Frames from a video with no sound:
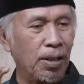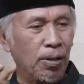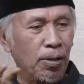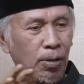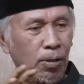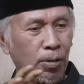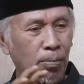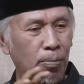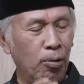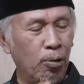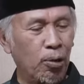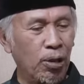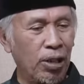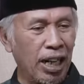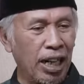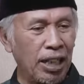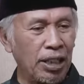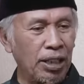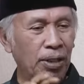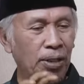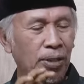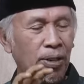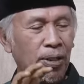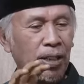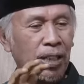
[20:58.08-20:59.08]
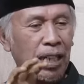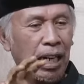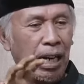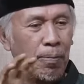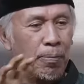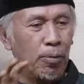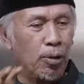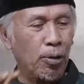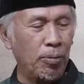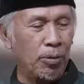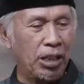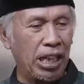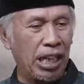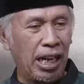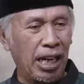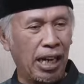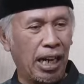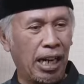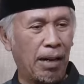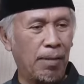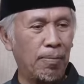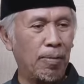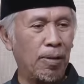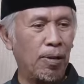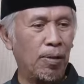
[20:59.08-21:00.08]
hubungkan jo namo
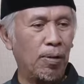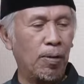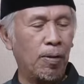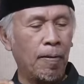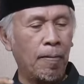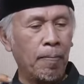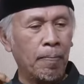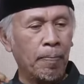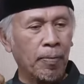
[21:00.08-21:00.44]
Minangkabau.